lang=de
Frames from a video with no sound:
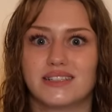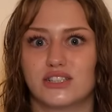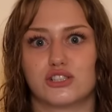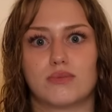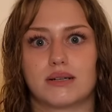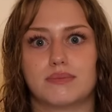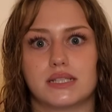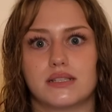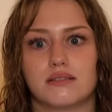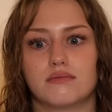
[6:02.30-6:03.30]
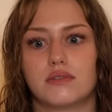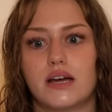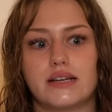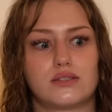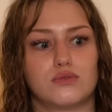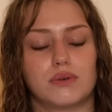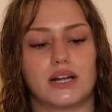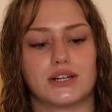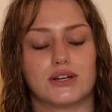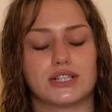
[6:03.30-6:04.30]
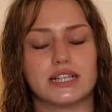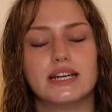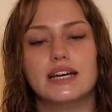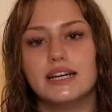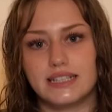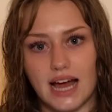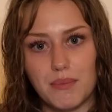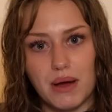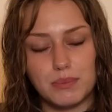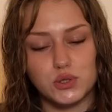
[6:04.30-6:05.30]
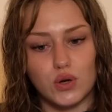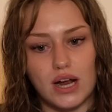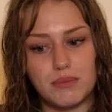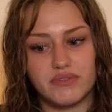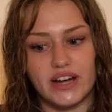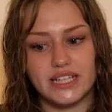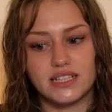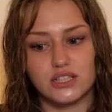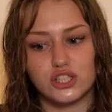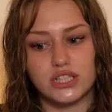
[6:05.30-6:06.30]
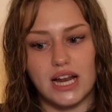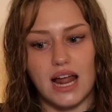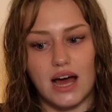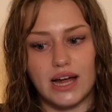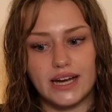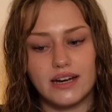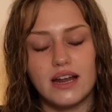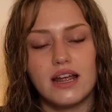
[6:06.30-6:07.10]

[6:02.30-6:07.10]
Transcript: den Geschmack ein bisschen. Es tut mir leid, Leute. Ja, Pappstrohhalme weichen schnell ein,